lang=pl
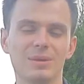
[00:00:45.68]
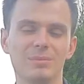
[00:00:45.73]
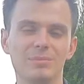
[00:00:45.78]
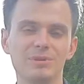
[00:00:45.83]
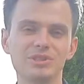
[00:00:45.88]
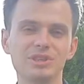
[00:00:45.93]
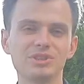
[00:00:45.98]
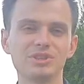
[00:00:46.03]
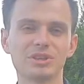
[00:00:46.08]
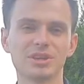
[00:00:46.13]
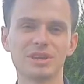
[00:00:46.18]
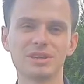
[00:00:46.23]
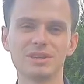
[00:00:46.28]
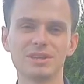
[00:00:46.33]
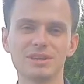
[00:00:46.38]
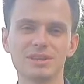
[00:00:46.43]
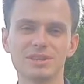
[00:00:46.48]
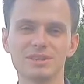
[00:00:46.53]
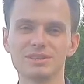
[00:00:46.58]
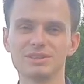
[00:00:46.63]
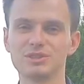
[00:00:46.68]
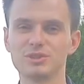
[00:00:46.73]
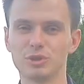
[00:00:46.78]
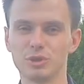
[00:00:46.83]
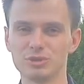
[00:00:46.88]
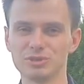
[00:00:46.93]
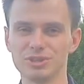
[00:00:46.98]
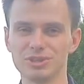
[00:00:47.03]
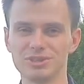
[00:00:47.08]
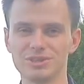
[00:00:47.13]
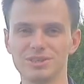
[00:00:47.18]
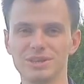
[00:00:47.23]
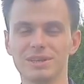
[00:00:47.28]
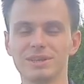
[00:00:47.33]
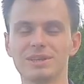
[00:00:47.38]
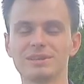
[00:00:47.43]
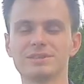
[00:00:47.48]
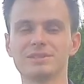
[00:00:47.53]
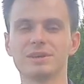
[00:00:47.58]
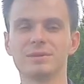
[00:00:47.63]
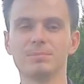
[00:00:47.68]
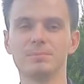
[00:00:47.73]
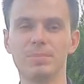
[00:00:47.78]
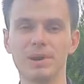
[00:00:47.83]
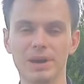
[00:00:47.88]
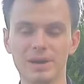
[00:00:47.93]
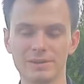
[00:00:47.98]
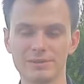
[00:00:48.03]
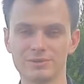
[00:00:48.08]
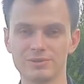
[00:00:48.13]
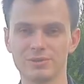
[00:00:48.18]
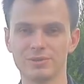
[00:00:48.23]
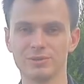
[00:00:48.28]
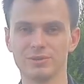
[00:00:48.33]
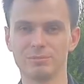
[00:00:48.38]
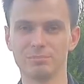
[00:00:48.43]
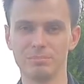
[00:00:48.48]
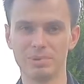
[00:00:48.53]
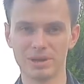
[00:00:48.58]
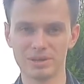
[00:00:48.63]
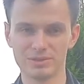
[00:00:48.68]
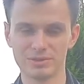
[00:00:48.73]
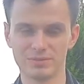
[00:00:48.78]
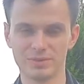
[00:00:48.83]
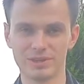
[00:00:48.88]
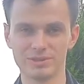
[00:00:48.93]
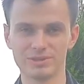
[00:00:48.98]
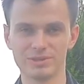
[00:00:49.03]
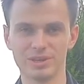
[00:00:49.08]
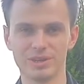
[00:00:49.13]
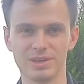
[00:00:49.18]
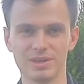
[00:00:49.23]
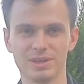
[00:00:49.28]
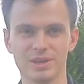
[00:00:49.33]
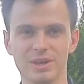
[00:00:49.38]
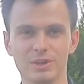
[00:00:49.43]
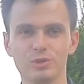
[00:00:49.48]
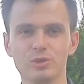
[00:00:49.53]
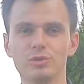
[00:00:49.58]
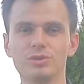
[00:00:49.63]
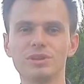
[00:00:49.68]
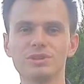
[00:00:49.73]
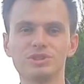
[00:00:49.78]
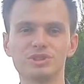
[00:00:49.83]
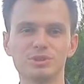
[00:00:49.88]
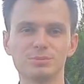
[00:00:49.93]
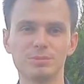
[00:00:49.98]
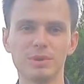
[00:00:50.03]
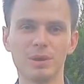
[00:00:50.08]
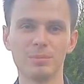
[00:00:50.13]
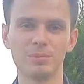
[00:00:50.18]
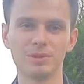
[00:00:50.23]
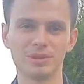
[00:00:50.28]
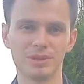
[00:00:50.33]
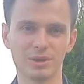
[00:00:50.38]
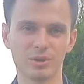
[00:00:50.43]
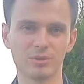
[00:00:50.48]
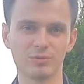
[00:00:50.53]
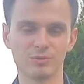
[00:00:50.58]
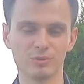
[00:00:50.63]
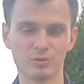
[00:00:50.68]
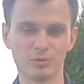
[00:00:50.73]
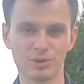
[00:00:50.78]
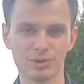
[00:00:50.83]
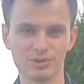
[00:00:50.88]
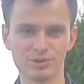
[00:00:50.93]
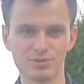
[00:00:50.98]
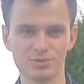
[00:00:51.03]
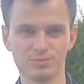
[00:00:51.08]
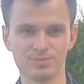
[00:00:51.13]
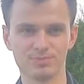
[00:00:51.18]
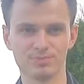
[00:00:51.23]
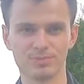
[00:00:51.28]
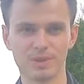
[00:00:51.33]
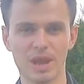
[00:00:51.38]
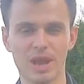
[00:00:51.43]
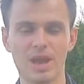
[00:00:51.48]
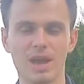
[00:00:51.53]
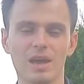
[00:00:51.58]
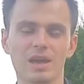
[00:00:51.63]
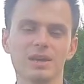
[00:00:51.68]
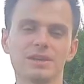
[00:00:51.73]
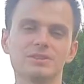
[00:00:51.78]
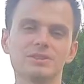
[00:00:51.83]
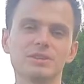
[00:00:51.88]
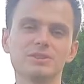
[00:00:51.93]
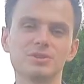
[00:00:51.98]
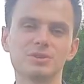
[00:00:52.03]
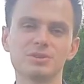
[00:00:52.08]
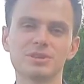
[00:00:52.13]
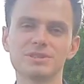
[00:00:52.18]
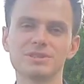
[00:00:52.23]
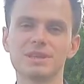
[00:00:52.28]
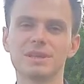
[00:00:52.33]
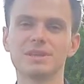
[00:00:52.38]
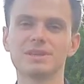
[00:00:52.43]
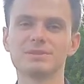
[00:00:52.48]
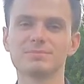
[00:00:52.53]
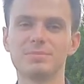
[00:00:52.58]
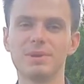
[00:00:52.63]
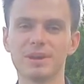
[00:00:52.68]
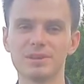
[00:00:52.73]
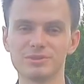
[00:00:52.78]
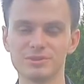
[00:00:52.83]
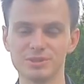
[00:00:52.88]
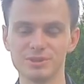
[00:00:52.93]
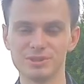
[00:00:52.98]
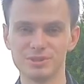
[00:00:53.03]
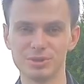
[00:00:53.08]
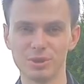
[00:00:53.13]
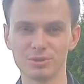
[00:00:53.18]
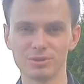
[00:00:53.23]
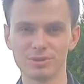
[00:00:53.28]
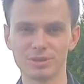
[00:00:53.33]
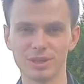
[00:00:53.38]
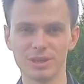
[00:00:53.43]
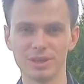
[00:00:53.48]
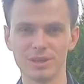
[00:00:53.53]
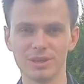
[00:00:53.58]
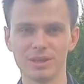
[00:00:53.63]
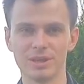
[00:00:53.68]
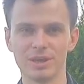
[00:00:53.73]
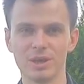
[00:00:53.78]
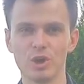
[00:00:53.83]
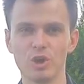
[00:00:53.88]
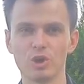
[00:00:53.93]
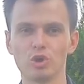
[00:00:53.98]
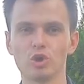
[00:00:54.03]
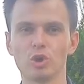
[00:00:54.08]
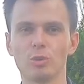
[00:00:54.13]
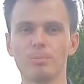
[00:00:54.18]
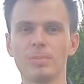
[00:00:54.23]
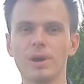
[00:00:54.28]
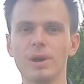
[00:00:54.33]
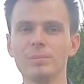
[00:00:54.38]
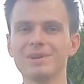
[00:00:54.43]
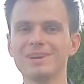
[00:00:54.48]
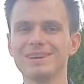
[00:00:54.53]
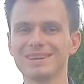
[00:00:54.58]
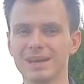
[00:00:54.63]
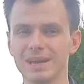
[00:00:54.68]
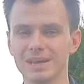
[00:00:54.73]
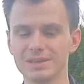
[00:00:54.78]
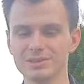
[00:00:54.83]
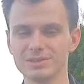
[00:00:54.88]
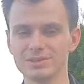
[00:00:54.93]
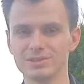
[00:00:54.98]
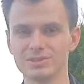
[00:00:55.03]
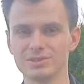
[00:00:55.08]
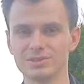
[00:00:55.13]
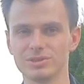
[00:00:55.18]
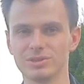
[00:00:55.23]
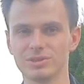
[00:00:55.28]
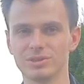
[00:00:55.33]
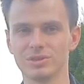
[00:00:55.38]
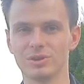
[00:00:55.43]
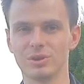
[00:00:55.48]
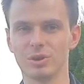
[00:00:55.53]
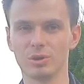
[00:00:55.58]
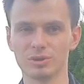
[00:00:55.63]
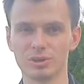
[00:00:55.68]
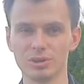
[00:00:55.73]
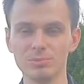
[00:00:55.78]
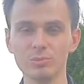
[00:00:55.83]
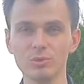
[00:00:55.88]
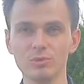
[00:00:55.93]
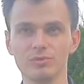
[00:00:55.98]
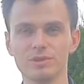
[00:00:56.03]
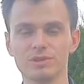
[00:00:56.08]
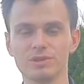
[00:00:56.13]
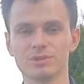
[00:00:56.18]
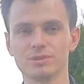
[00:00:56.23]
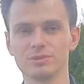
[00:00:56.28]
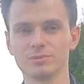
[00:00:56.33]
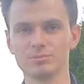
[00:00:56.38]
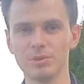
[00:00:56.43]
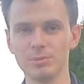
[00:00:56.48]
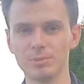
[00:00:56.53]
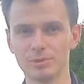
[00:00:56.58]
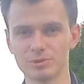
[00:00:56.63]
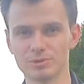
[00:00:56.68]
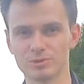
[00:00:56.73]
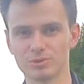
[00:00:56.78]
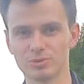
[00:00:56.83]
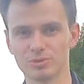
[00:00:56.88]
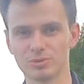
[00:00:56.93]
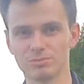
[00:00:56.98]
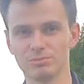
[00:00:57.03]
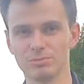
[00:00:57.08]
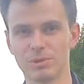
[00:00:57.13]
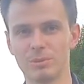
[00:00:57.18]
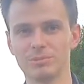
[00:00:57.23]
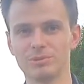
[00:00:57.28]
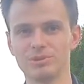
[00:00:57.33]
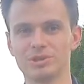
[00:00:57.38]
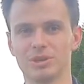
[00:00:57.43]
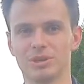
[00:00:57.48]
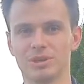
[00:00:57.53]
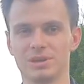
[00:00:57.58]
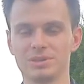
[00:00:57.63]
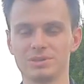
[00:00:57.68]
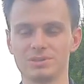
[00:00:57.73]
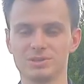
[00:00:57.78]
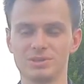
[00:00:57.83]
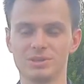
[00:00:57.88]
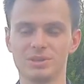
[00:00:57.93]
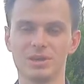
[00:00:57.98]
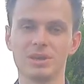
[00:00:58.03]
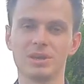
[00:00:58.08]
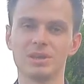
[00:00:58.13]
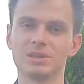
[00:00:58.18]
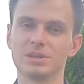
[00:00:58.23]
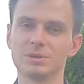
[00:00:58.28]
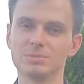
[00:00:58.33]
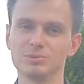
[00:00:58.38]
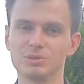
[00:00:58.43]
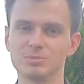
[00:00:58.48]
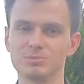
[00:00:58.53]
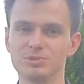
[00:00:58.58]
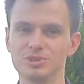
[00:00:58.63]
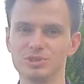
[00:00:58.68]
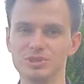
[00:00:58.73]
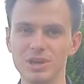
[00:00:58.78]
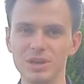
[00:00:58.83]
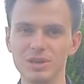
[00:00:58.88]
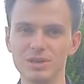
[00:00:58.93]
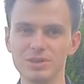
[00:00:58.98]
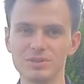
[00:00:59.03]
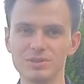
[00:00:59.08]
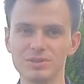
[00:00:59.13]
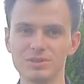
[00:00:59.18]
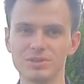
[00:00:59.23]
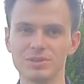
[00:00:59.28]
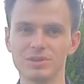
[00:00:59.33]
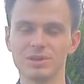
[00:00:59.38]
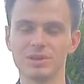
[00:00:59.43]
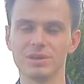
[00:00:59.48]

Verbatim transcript: Myślę, że kiedy coś jest dla nas bardzo, bardzo ważne, to nie trzymamy tego w ukryciu. Jeżeli coś jest dla nas bardzo istotne, to mamy chęć o tym mówić. Po prostu mamy się chęć tym czymś dzielić